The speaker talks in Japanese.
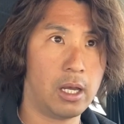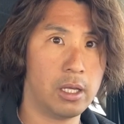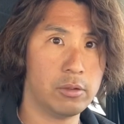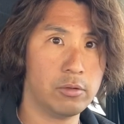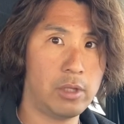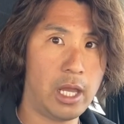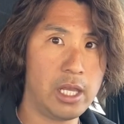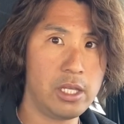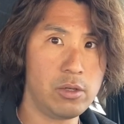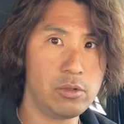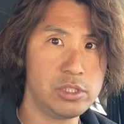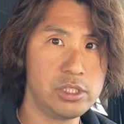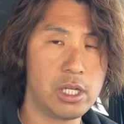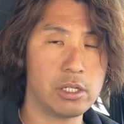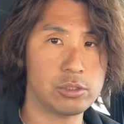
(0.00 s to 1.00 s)
あの、内容
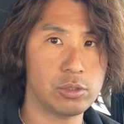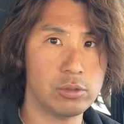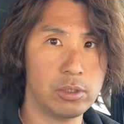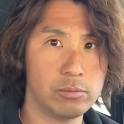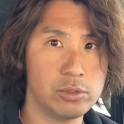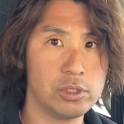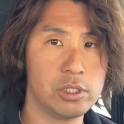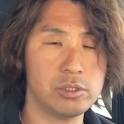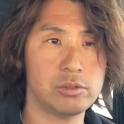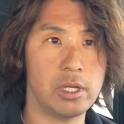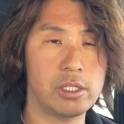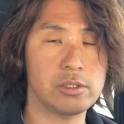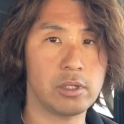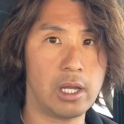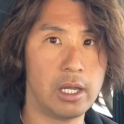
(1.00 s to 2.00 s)
自体はそんな難しくないん
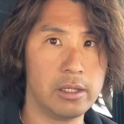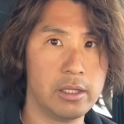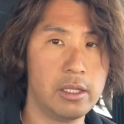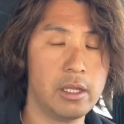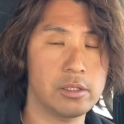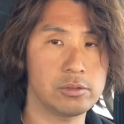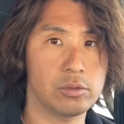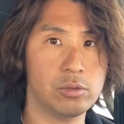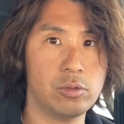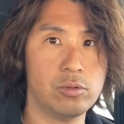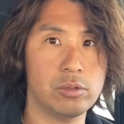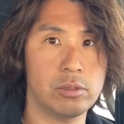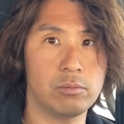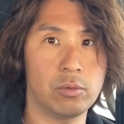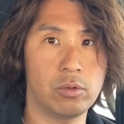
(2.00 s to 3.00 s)
ですよ。簡単なんですよ。特
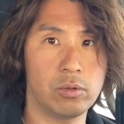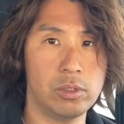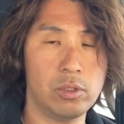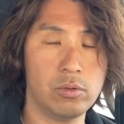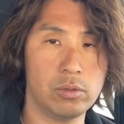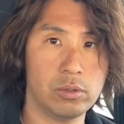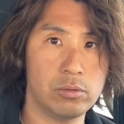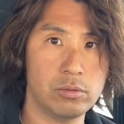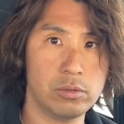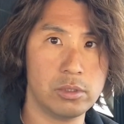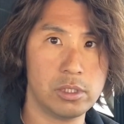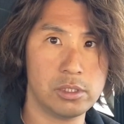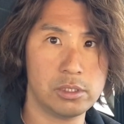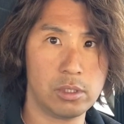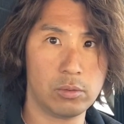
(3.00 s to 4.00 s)
にもう日本で運
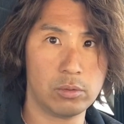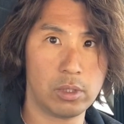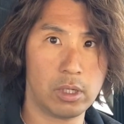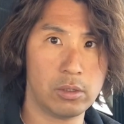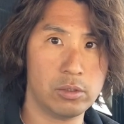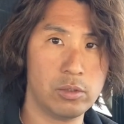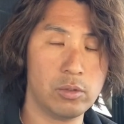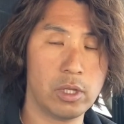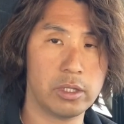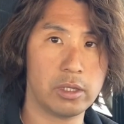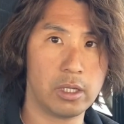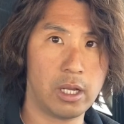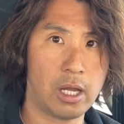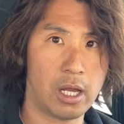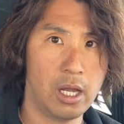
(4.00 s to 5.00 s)
転したことある人だった
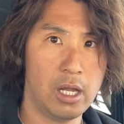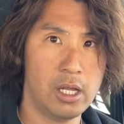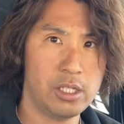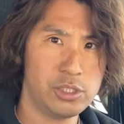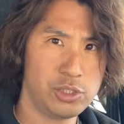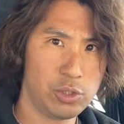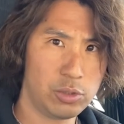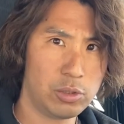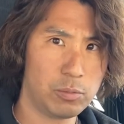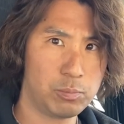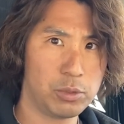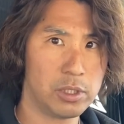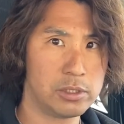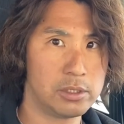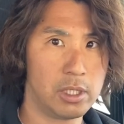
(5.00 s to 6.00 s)
ら、ちょっと
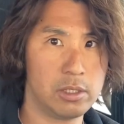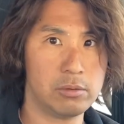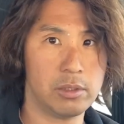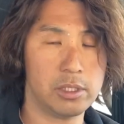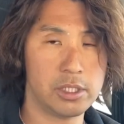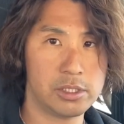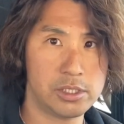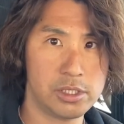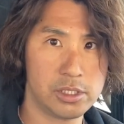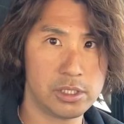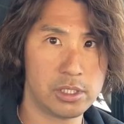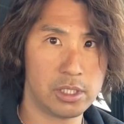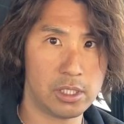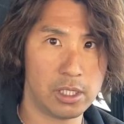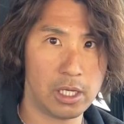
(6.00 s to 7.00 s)
プラスアルファで知
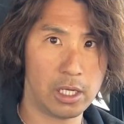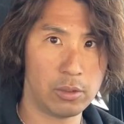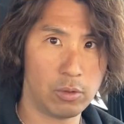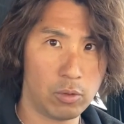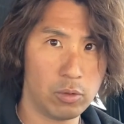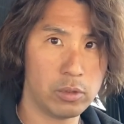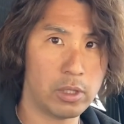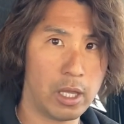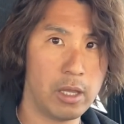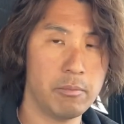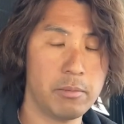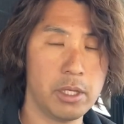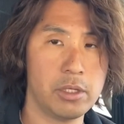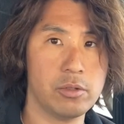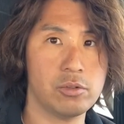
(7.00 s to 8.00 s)
識、あの、本で
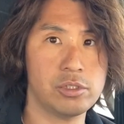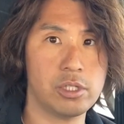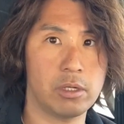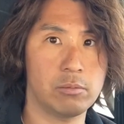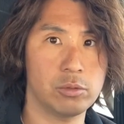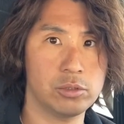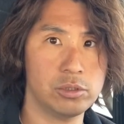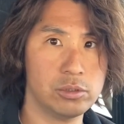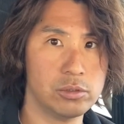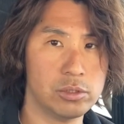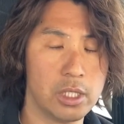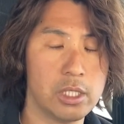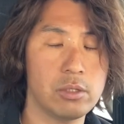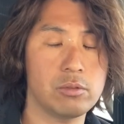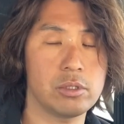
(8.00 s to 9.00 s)
勉強したらもうすぐ
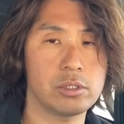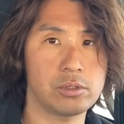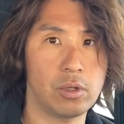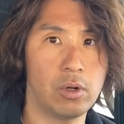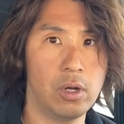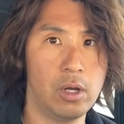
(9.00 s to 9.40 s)
できるんですよ。